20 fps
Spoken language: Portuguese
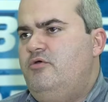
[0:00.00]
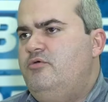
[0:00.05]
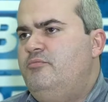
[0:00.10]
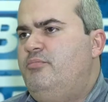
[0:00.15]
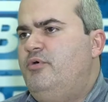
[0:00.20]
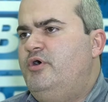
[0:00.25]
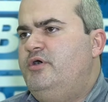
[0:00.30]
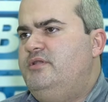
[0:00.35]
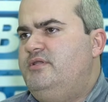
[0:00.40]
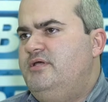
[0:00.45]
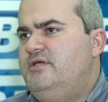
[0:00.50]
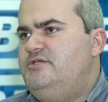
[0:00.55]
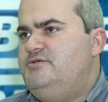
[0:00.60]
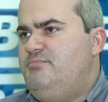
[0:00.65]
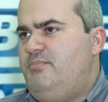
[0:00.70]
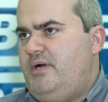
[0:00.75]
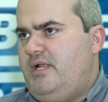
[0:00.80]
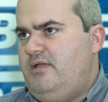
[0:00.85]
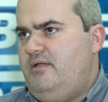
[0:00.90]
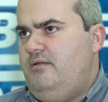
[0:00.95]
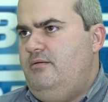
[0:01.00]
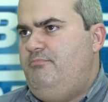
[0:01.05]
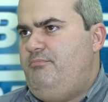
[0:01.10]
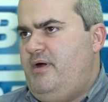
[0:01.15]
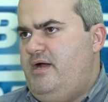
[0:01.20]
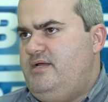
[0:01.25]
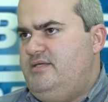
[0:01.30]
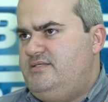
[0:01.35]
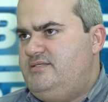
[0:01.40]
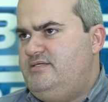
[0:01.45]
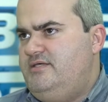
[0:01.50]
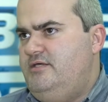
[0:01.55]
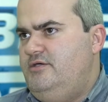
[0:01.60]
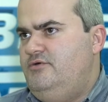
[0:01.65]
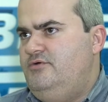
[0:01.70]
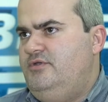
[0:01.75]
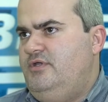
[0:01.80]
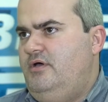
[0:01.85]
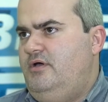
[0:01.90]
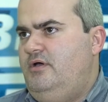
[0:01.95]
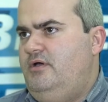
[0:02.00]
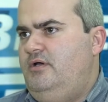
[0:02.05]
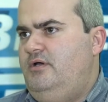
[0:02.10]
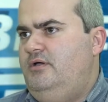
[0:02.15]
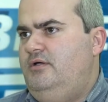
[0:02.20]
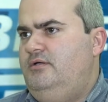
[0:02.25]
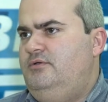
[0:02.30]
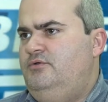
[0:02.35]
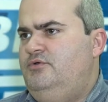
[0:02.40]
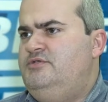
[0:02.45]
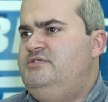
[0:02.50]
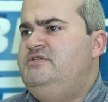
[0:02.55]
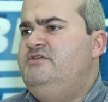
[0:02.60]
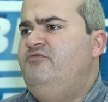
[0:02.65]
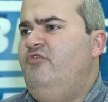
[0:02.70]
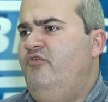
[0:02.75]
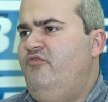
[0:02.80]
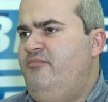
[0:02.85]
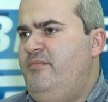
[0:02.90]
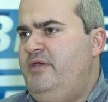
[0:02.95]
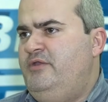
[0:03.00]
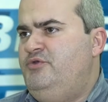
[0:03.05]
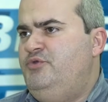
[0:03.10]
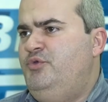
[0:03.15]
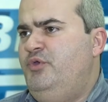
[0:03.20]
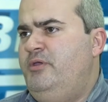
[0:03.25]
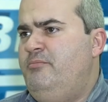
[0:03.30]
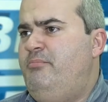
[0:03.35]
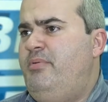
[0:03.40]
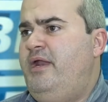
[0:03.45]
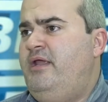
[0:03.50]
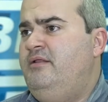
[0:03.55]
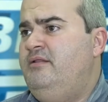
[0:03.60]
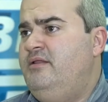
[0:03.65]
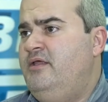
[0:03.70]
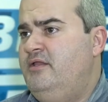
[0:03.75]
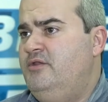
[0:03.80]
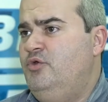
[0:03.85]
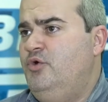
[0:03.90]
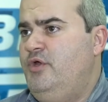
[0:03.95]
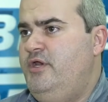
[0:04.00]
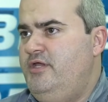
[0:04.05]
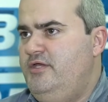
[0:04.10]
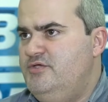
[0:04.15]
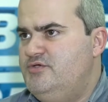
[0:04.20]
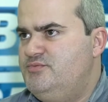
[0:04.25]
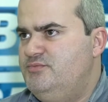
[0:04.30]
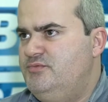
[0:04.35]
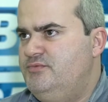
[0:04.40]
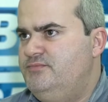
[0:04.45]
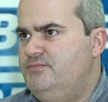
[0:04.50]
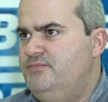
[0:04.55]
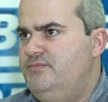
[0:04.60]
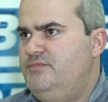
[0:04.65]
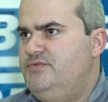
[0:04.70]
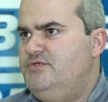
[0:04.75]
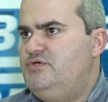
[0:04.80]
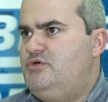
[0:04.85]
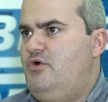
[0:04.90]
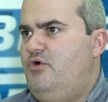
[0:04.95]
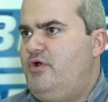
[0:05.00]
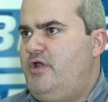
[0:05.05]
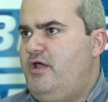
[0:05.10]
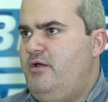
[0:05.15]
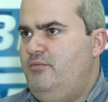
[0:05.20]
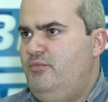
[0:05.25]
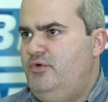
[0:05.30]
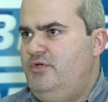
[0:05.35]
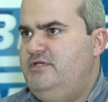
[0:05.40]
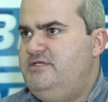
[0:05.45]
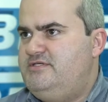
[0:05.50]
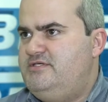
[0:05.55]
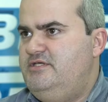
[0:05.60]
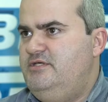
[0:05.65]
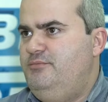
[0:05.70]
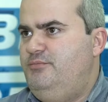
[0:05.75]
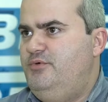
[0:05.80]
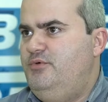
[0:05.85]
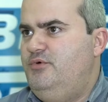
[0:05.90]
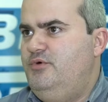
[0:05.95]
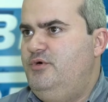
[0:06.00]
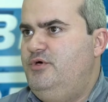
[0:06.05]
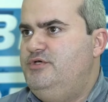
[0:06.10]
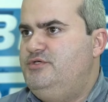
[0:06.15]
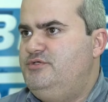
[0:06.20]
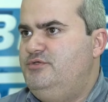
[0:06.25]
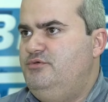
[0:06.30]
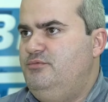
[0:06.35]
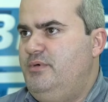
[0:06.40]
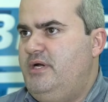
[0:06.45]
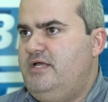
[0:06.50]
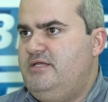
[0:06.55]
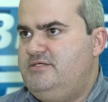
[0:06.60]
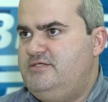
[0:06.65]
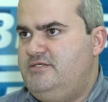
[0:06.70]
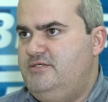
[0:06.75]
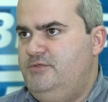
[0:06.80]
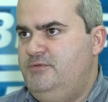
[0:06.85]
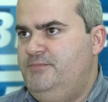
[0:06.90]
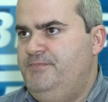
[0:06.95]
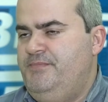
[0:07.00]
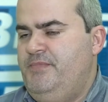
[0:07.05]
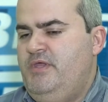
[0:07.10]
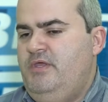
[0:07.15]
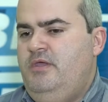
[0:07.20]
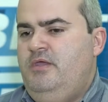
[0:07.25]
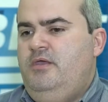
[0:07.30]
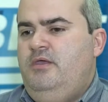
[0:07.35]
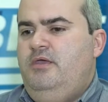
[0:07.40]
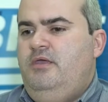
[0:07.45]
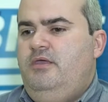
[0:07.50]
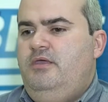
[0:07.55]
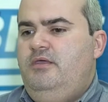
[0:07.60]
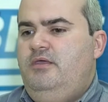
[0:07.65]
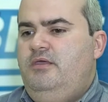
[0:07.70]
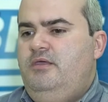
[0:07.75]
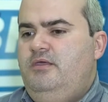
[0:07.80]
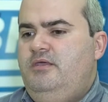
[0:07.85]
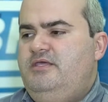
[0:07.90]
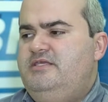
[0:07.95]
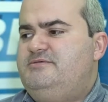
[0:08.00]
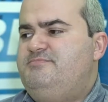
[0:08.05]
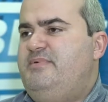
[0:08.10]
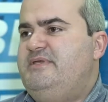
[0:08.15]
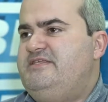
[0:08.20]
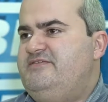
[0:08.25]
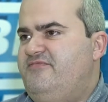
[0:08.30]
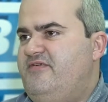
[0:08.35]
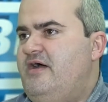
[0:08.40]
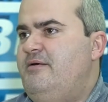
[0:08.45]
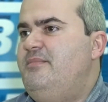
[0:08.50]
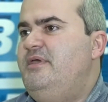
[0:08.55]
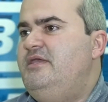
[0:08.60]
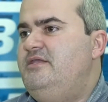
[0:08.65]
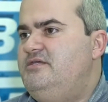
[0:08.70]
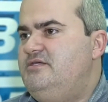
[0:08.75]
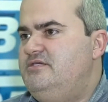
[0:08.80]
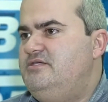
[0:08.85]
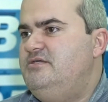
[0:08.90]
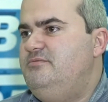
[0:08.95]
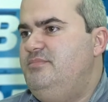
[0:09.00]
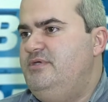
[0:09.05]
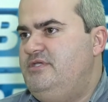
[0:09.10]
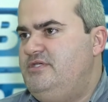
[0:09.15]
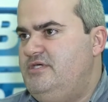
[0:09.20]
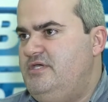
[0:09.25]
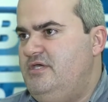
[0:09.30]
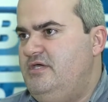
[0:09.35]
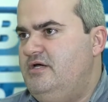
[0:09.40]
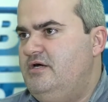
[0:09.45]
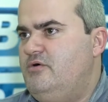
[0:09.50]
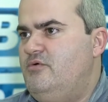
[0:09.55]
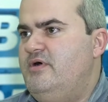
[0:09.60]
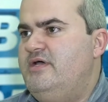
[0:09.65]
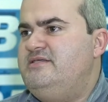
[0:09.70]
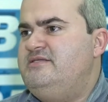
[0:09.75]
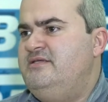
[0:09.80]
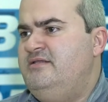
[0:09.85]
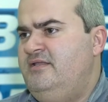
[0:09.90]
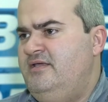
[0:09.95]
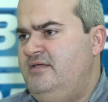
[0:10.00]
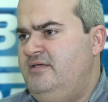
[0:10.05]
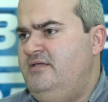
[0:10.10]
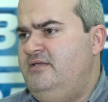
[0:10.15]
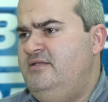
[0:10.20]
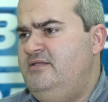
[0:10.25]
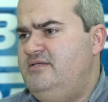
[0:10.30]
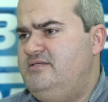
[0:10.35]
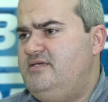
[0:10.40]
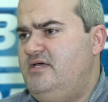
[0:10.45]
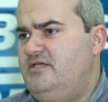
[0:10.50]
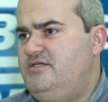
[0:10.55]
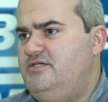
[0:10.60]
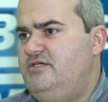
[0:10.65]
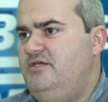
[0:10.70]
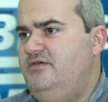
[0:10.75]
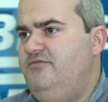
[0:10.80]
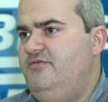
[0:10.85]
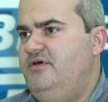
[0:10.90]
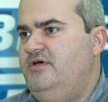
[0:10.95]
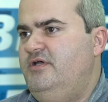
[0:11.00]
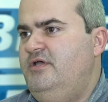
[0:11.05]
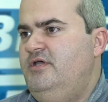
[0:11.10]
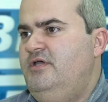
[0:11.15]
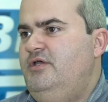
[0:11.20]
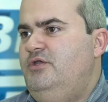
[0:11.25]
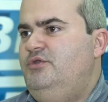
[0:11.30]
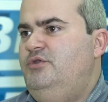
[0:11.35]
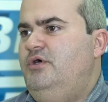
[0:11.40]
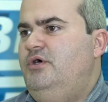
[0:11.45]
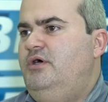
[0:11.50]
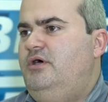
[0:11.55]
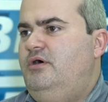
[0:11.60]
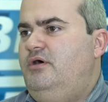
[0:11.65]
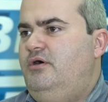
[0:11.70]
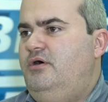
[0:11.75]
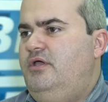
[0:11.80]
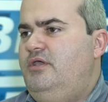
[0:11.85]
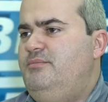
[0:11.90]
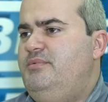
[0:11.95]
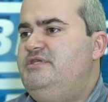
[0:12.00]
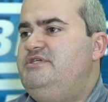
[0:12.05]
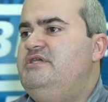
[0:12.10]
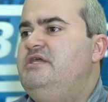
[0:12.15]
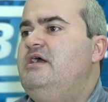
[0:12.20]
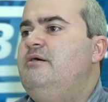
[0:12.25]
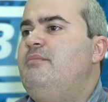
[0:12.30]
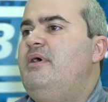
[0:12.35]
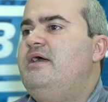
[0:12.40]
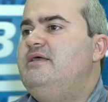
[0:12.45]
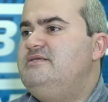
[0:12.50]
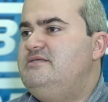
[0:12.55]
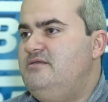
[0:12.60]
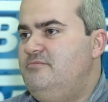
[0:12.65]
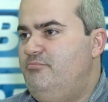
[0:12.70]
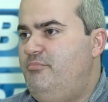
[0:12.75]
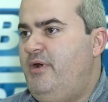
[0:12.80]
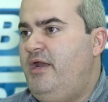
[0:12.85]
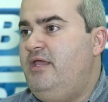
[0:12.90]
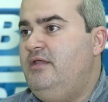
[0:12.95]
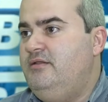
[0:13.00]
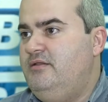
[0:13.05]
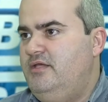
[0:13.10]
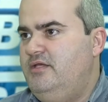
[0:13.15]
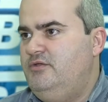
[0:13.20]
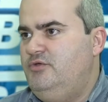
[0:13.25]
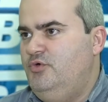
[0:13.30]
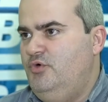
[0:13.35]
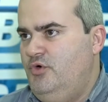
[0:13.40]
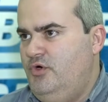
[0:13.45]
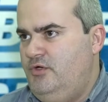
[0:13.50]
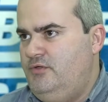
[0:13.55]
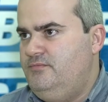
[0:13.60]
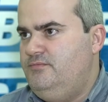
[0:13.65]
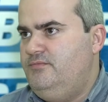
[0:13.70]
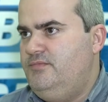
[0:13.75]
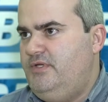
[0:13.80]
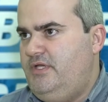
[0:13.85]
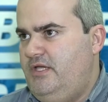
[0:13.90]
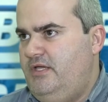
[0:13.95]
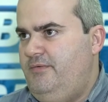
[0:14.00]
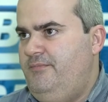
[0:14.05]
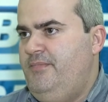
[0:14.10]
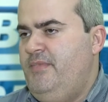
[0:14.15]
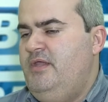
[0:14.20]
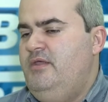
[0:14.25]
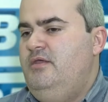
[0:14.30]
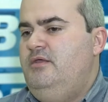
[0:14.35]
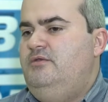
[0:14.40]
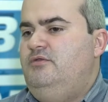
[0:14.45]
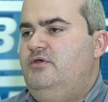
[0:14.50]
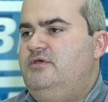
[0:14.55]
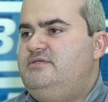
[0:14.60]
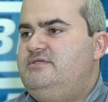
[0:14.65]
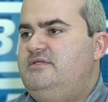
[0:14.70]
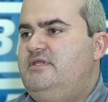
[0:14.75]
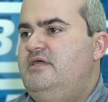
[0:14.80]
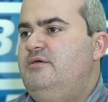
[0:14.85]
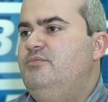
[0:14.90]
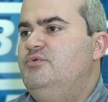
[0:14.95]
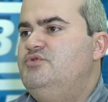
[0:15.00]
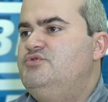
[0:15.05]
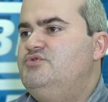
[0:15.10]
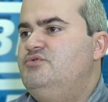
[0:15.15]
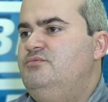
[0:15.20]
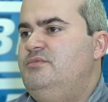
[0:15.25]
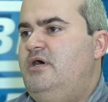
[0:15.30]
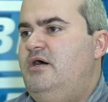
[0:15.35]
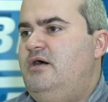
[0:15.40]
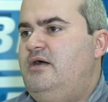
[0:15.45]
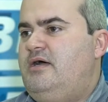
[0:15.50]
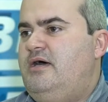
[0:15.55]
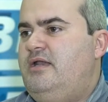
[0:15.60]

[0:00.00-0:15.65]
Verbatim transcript: é um importante parceiro na, no desenvolvimento do empreendedorismo de qualquer município hoje do Brasil e especificamente de Ibitinga com essa in iniciativa do Ibitinga mais empreendedor. Né? Nós temos uma